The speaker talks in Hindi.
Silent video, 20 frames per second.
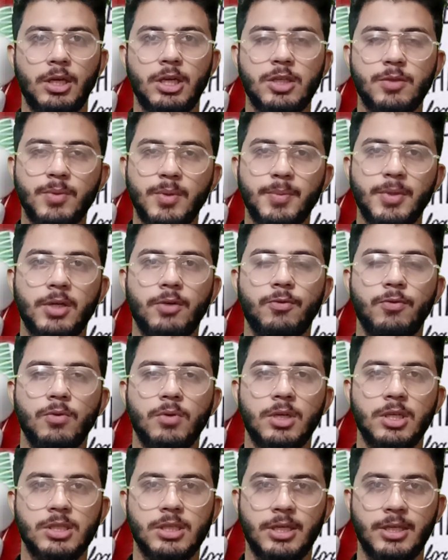इसमें मेरा
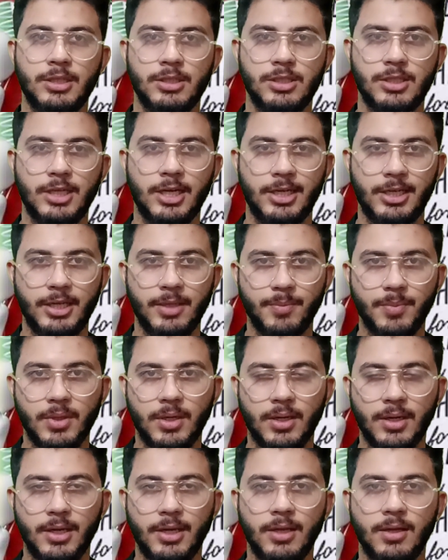फोकस एन e
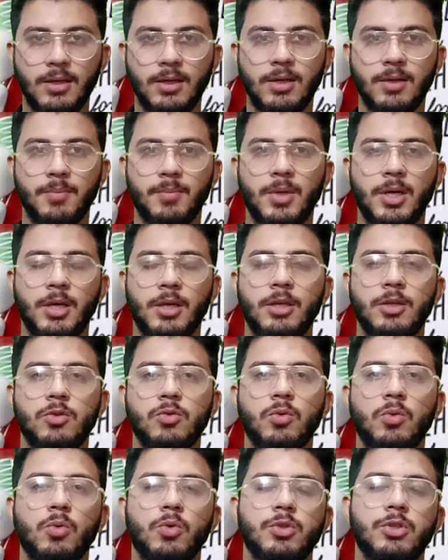पर रहेगा बाकी
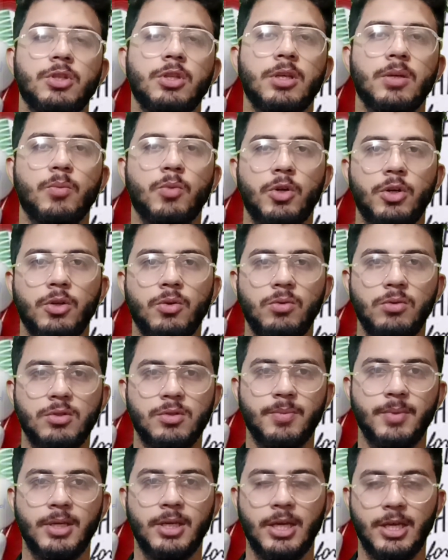जो कोचिंग के
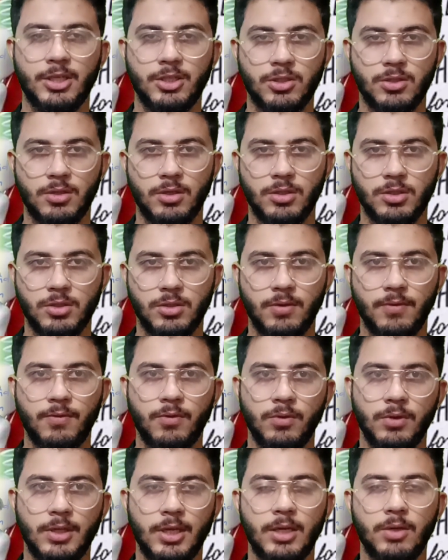मॉड्यूल्स में एक्स्ट्रा
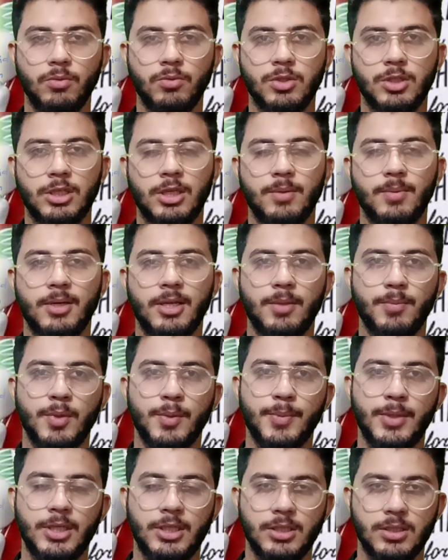स्टफ होता है उसके बारे
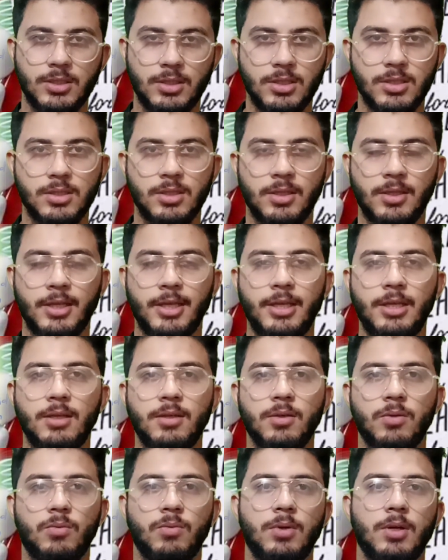में मैं डिस्कस नहीं
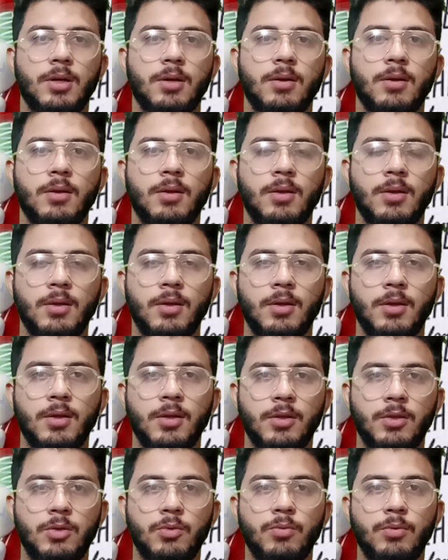करूँगा
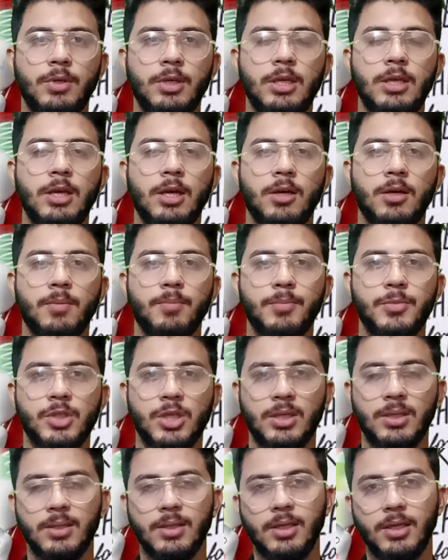क्योंकि हम
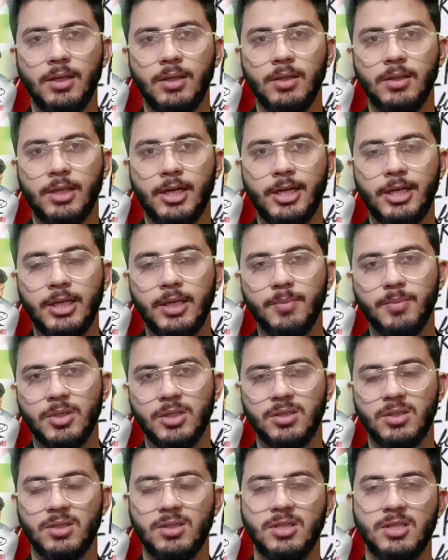जानते हैं कि 90
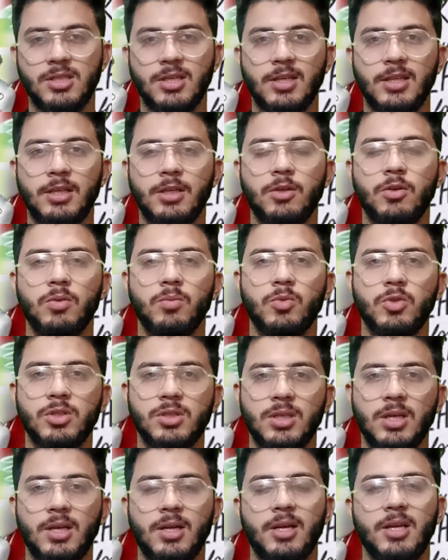परसेंट से ज़्यादा या
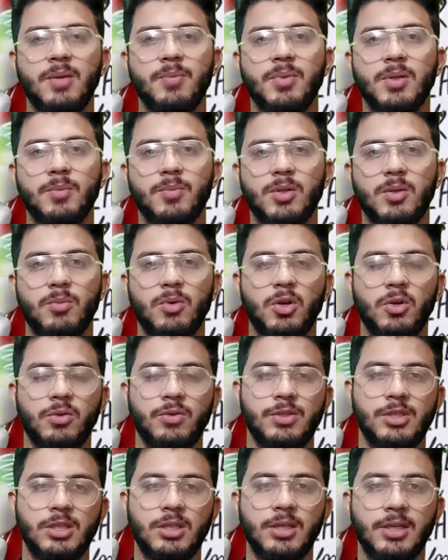ऑलमोस्ट सारा ही पेपर
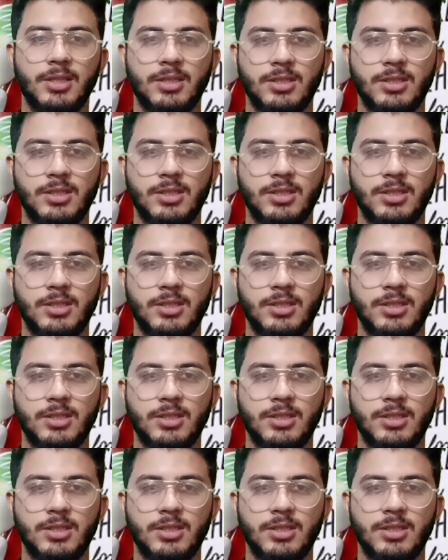बायोलॉजी का